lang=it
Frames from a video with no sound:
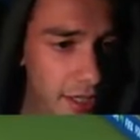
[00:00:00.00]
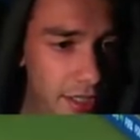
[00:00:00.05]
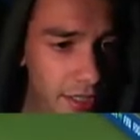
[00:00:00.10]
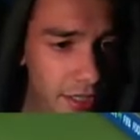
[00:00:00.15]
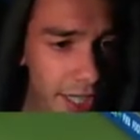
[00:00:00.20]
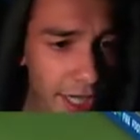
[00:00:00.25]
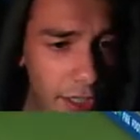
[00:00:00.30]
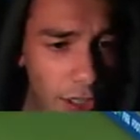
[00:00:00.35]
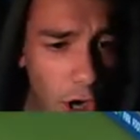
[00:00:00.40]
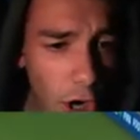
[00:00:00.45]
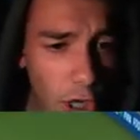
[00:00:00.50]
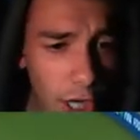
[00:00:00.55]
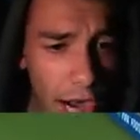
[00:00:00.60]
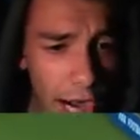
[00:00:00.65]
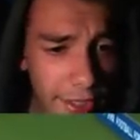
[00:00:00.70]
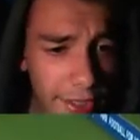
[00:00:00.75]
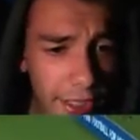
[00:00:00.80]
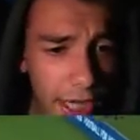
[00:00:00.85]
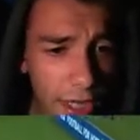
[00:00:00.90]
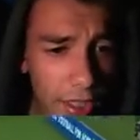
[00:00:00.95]
Nico
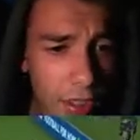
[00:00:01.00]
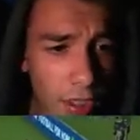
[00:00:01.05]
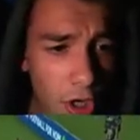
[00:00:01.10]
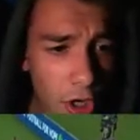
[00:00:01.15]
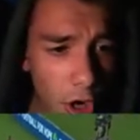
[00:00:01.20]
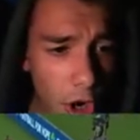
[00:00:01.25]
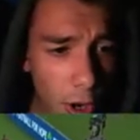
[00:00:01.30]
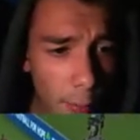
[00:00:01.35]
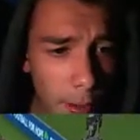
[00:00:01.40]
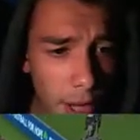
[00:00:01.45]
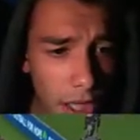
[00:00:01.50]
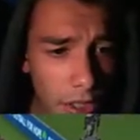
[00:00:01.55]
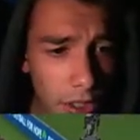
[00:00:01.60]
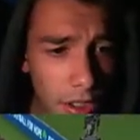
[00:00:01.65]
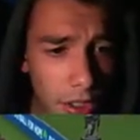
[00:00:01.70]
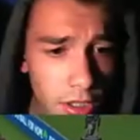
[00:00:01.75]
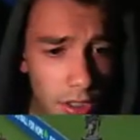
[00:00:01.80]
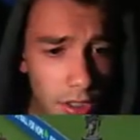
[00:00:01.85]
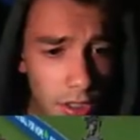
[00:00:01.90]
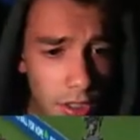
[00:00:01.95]
Gaetan! Oh
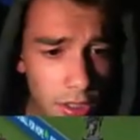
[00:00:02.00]
Black!